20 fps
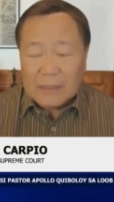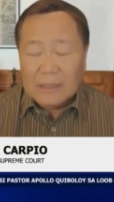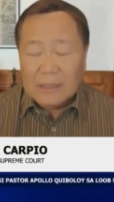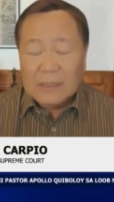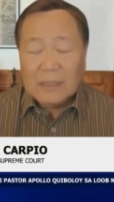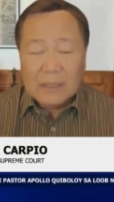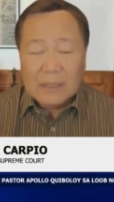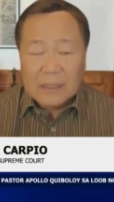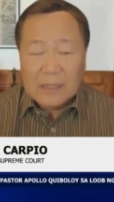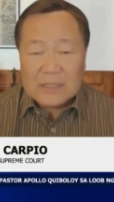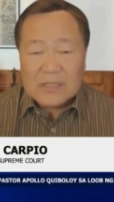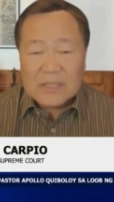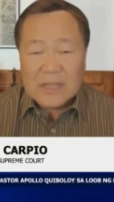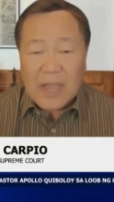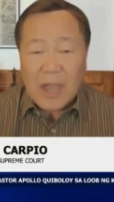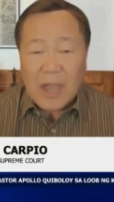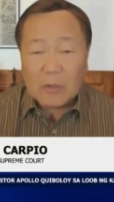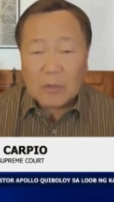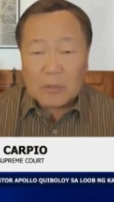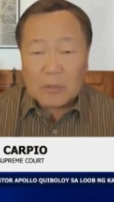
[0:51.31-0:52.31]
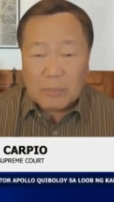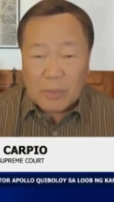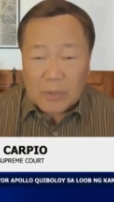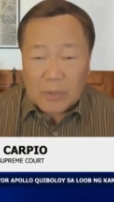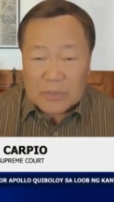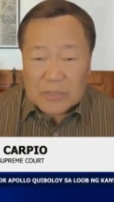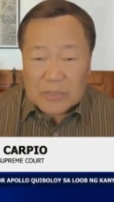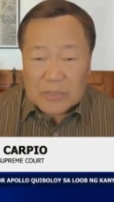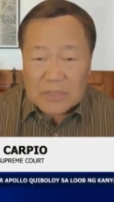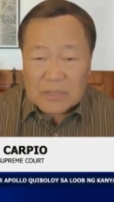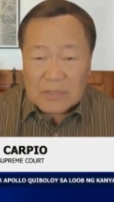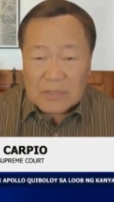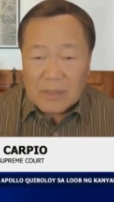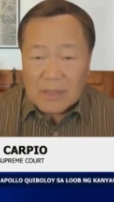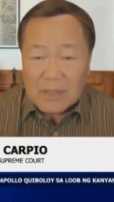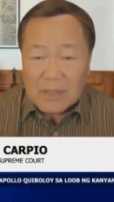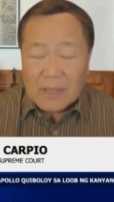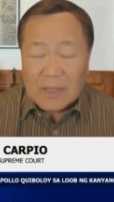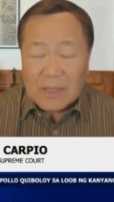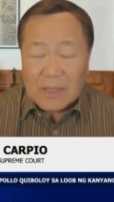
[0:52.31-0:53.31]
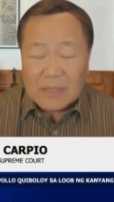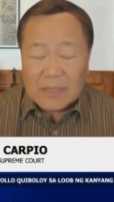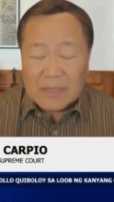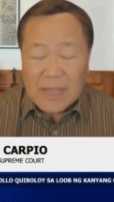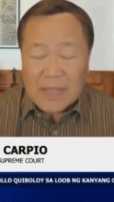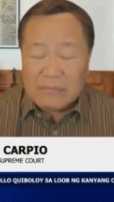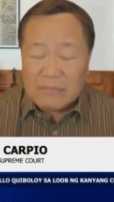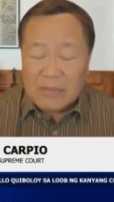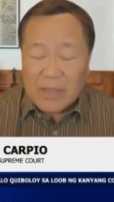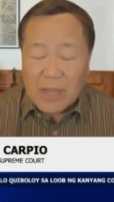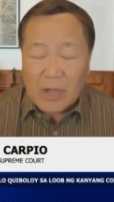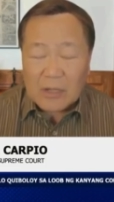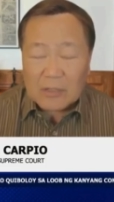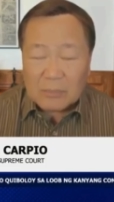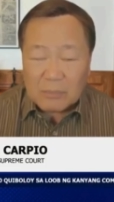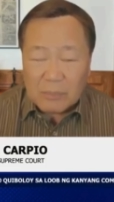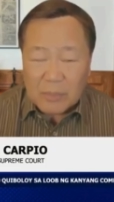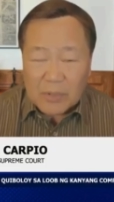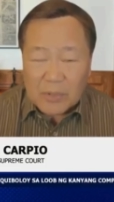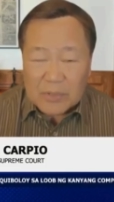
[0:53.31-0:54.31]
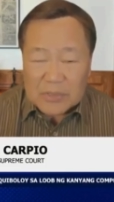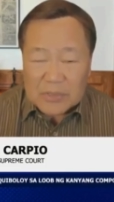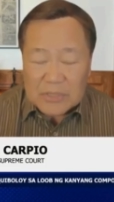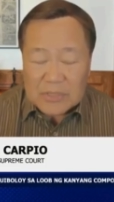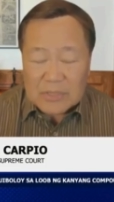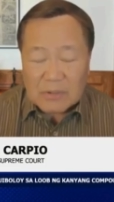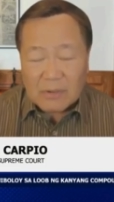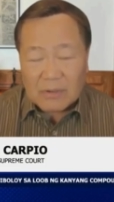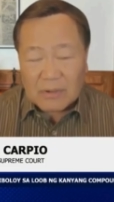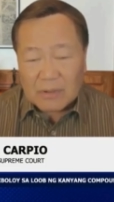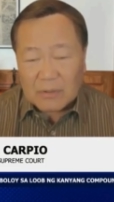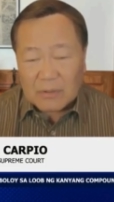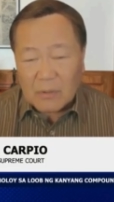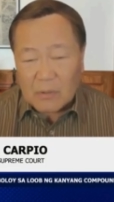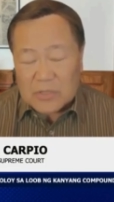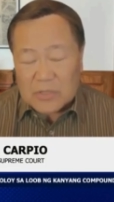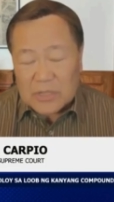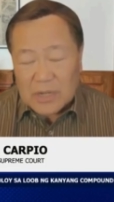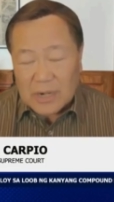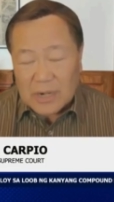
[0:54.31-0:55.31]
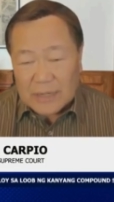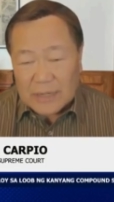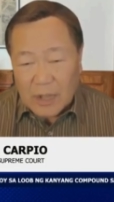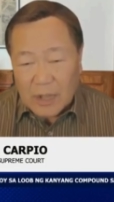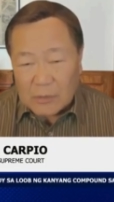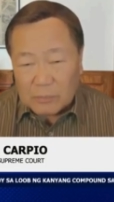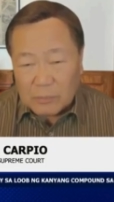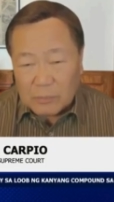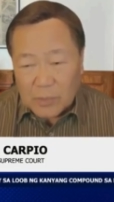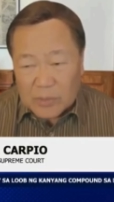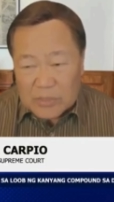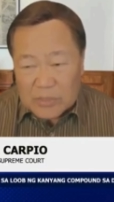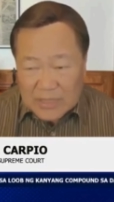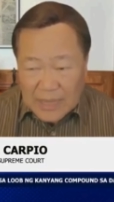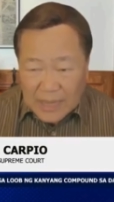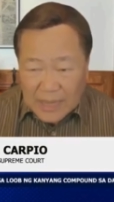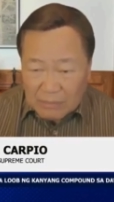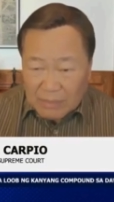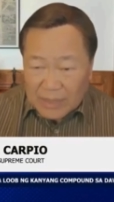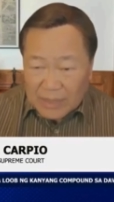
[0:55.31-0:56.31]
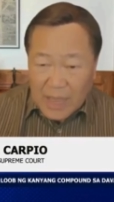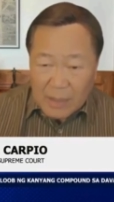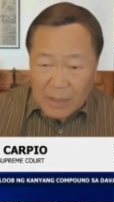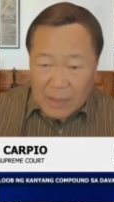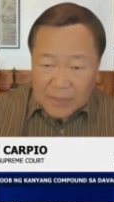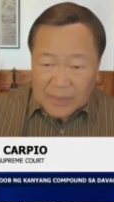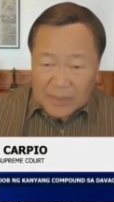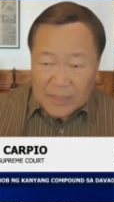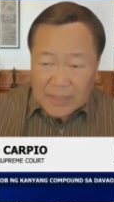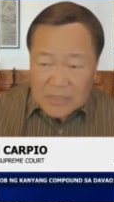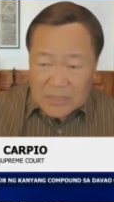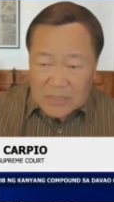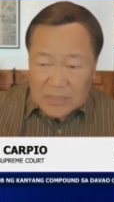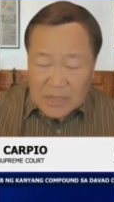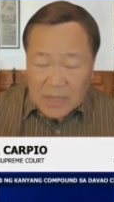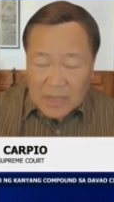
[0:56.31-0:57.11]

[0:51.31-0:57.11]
let's say, outpost, uh, Navy outpost or Coast Guard outpost dahil malapit yan sa